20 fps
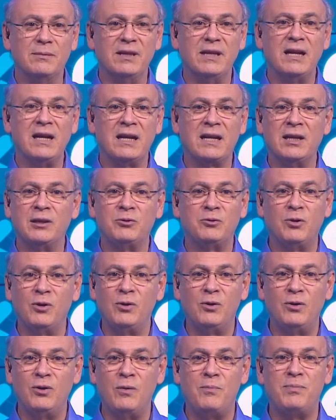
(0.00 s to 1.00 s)
De manera que
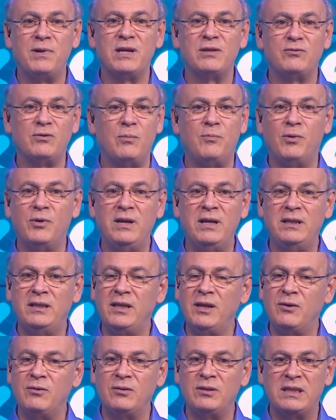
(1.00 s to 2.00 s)
todos los presos
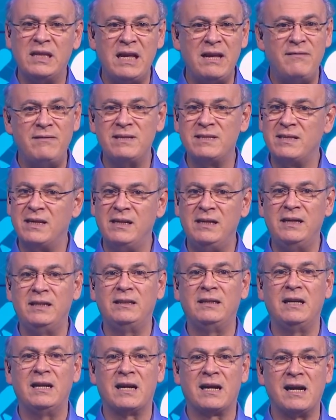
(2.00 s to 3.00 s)
políticos deben
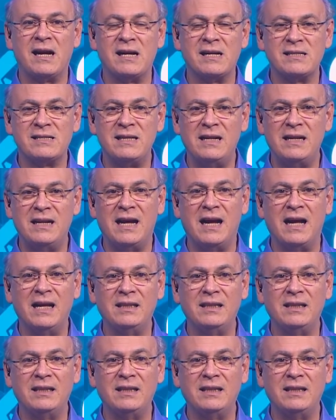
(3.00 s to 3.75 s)
salir de la cárcel